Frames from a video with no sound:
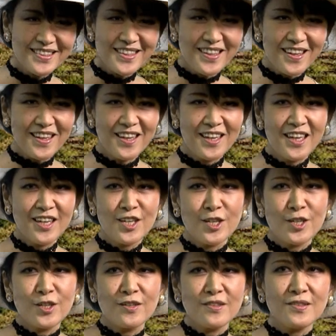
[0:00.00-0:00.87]
なんか
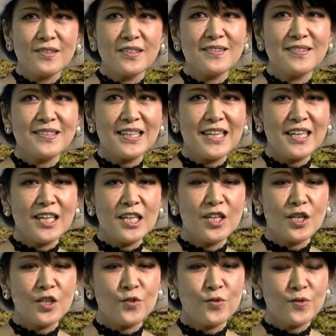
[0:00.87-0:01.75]
そうですね
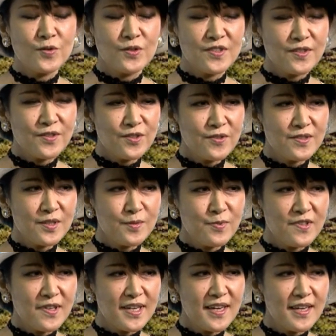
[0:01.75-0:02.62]
あのずっと自
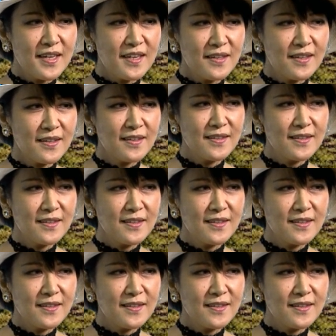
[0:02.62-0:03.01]
分が